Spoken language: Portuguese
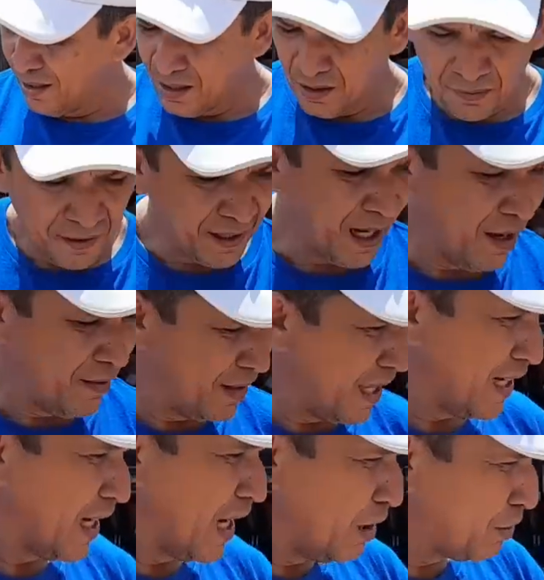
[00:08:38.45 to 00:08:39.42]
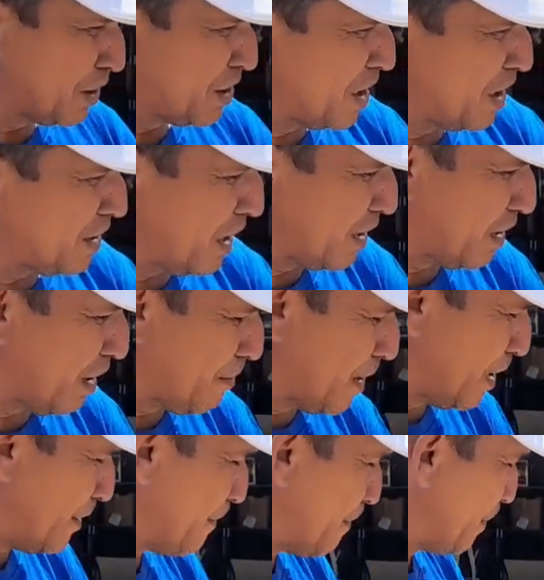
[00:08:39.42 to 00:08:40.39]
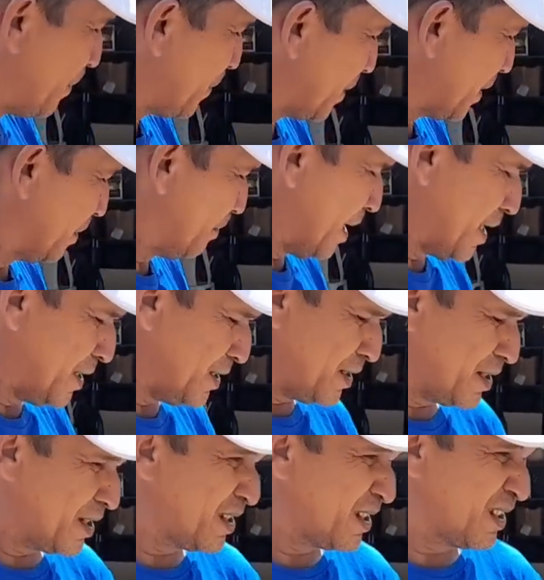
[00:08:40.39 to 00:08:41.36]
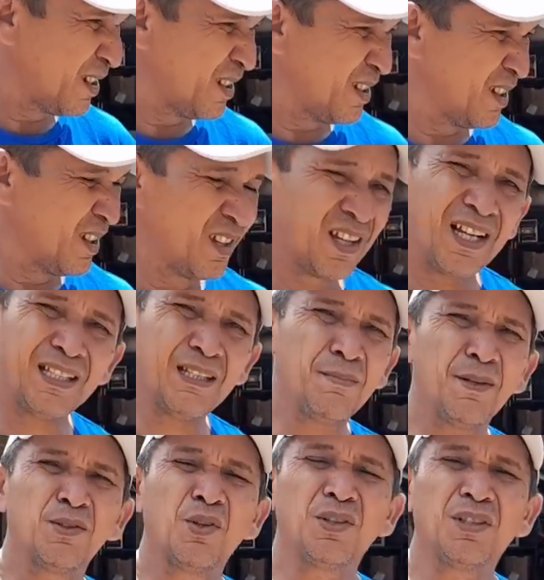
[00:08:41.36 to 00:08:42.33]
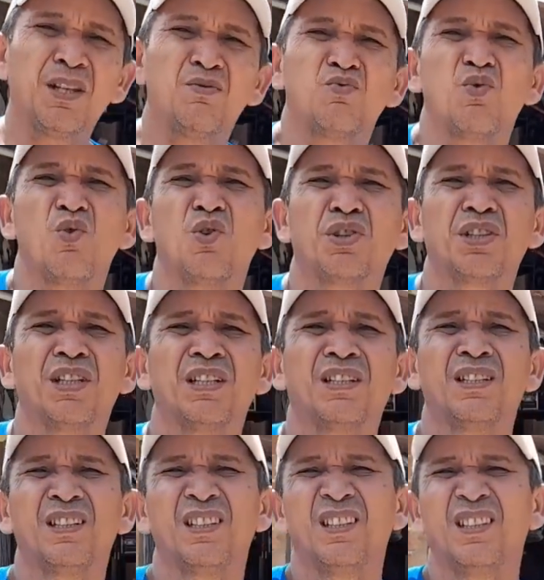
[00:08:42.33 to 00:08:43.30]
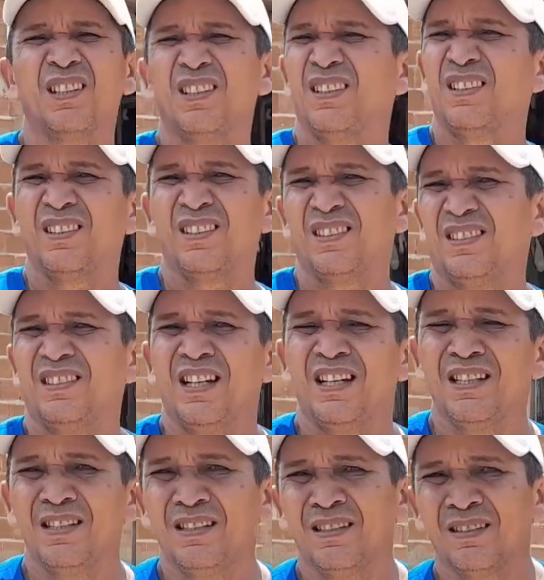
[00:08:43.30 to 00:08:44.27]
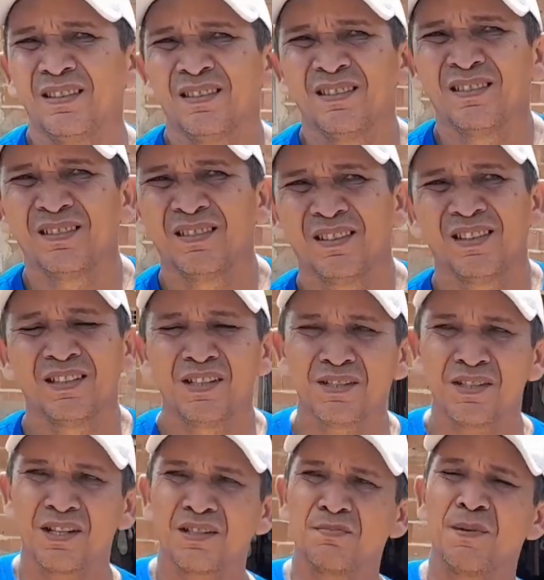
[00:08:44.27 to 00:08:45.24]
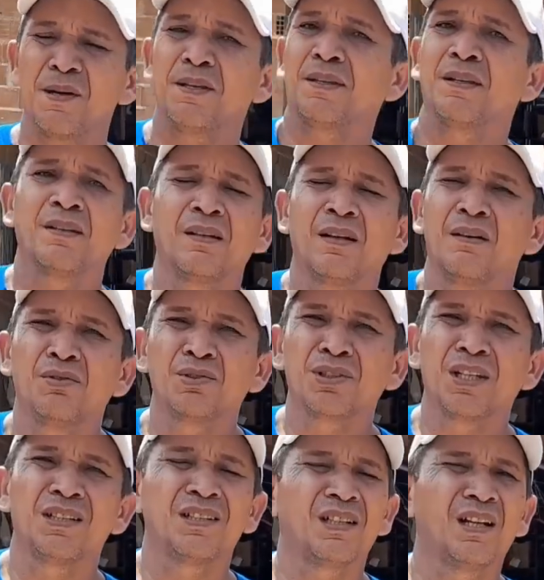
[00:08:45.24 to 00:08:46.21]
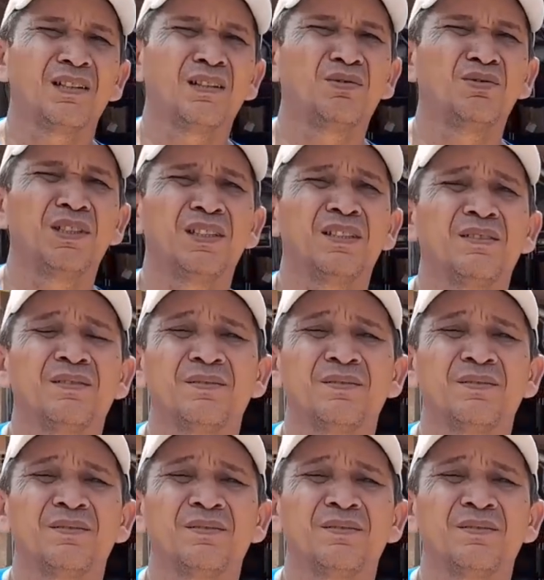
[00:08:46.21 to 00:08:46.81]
E ficava legal desse jeito aí também. Mas cada pessoa tem um gosto, né? E aí a gente respeita a vontade de cada um, né?